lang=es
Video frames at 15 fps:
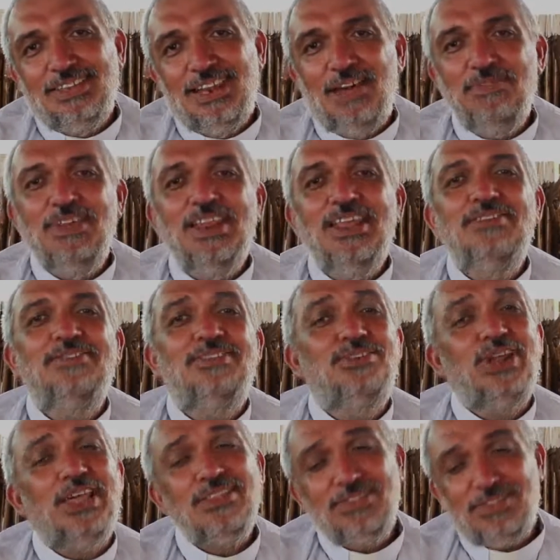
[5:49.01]
Las
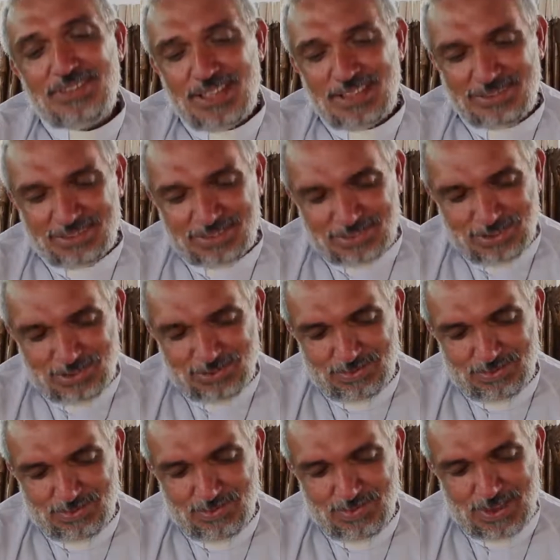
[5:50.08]
bienaventuranzas son
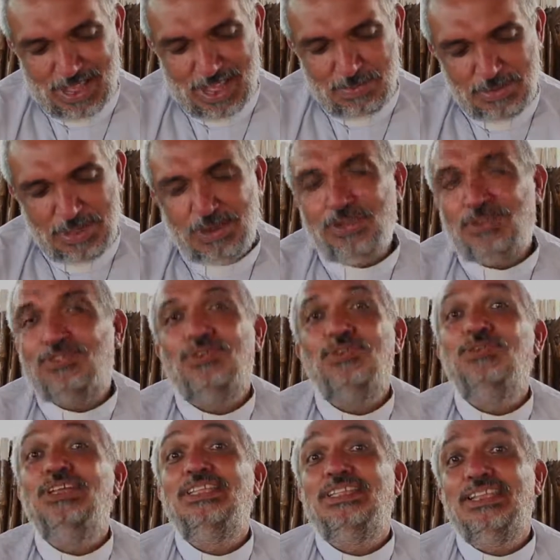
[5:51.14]
un camino, son
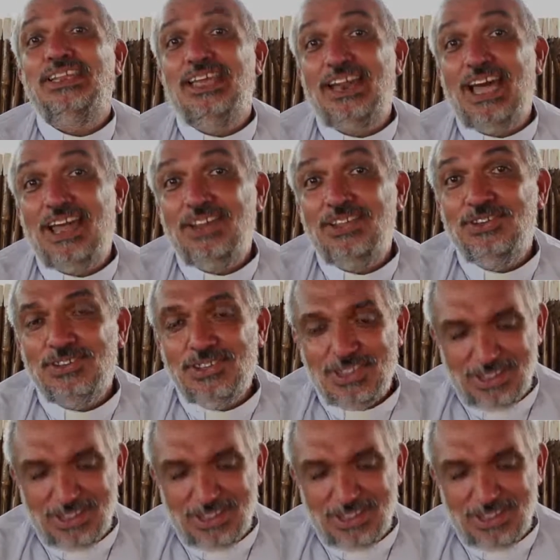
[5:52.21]
un itinerario,